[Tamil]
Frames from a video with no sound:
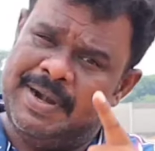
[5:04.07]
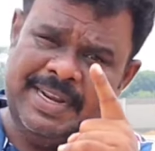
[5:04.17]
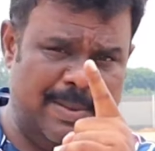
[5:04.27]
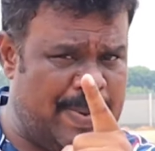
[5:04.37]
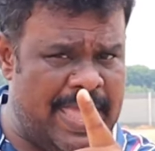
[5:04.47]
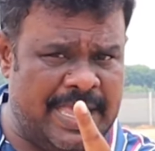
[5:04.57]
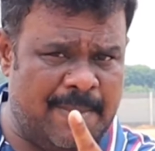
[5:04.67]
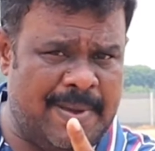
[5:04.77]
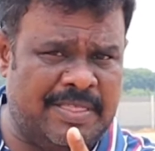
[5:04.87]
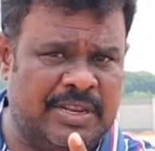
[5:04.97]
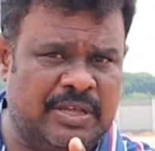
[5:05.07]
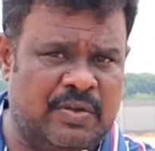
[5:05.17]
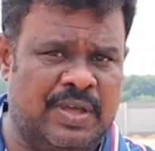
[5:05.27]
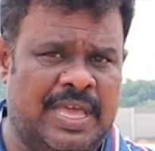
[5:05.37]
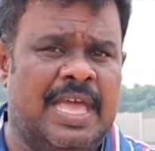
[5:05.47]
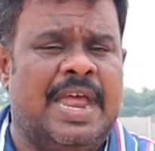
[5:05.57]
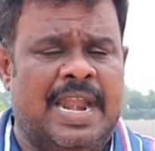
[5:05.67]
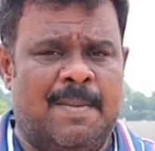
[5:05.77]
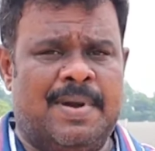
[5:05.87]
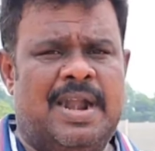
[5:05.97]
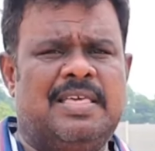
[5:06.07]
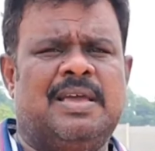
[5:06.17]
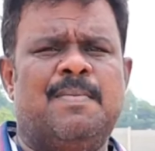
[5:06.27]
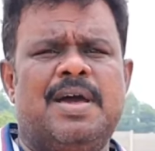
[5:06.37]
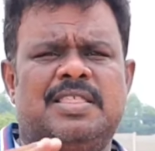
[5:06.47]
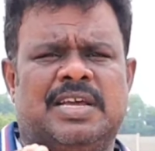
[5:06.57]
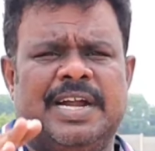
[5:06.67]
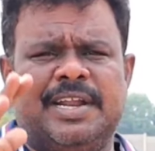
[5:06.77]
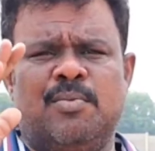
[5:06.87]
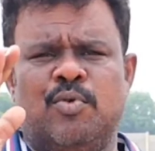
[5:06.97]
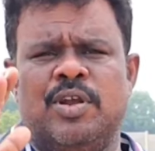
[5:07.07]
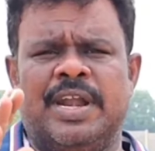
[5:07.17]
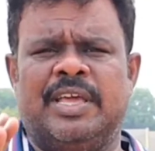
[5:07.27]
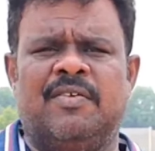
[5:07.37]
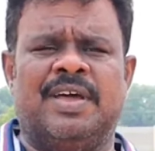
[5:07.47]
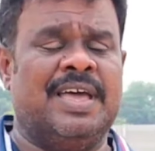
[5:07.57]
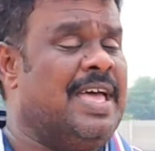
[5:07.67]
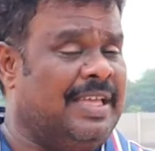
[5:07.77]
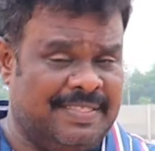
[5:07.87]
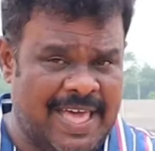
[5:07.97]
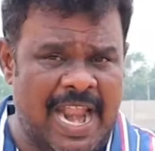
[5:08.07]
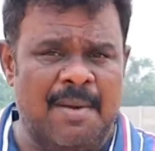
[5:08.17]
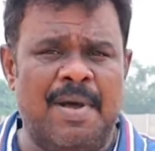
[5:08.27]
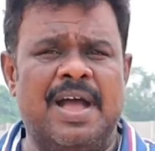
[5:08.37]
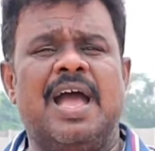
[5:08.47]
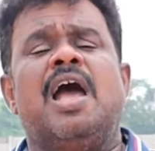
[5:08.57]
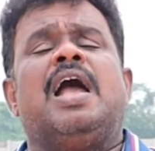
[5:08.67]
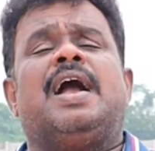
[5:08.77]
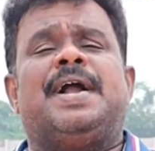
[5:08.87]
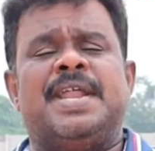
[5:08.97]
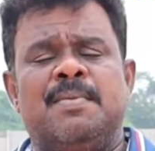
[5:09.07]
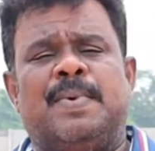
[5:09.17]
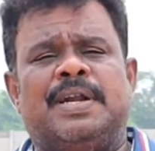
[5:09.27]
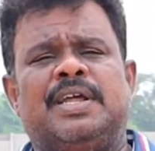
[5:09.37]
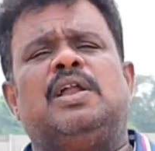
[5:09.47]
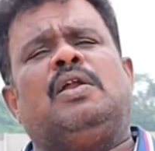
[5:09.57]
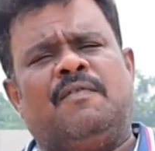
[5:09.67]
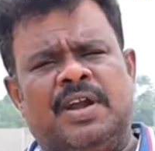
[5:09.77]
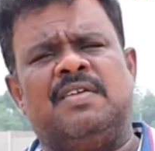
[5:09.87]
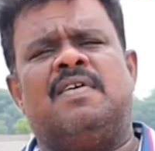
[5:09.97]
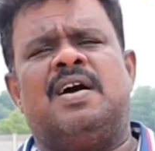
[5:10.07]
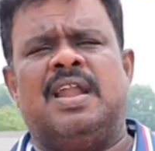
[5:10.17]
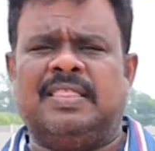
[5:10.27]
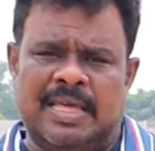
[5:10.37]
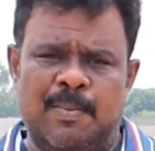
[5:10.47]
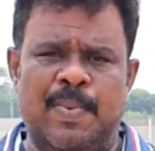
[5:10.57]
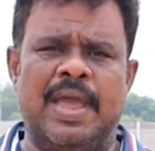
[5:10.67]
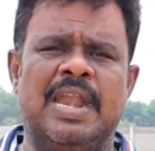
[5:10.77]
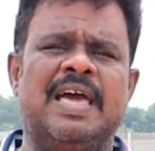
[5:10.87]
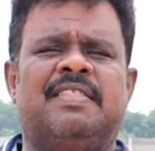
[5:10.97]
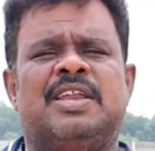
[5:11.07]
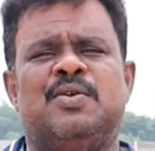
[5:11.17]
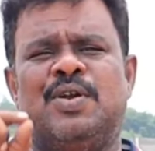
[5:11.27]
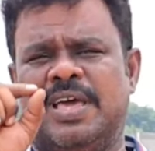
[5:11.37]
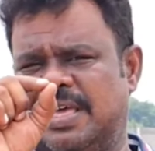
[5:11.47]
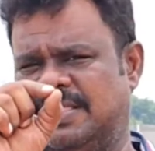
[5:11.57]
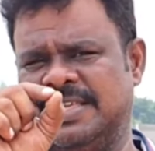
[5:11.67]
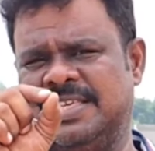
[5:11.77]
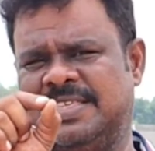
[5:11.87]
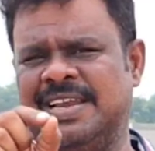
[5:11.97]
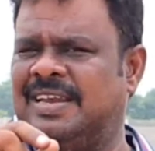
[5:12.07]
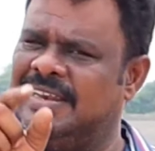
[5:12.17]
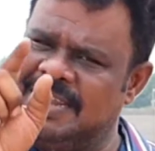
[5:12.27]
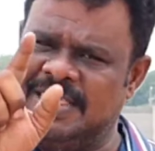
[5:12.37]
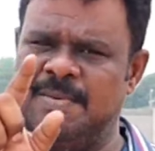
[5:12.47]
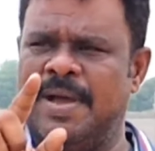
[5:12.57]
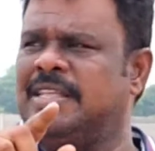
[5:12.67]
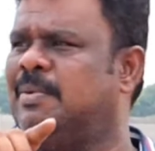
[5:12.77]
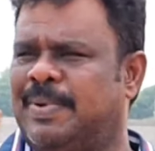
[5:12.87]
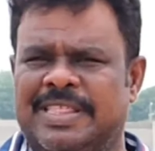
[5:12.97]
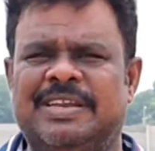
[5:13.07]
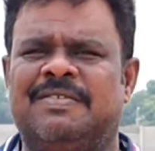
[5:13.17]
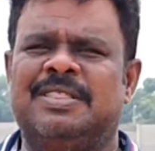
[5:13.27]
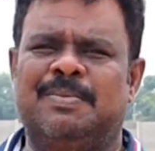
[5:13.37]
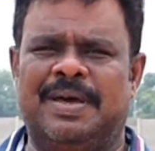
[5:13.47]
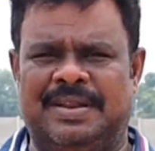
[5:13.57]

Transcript: பட் ரீபேயிங் கெப்பாசிட்டி இருக்கிறவங்க நம்மளால் சம்பாரித்து கட்டுற முடியும்னு நினைக்கிறவங்க தாராளமாக கடன் பட்டு வீடு வாங்கலாம் தப்பே இல்லை அது என்னோட சஜஷன் நிச்சயமாக இந்த ப்ராஜெக்ட் வந்து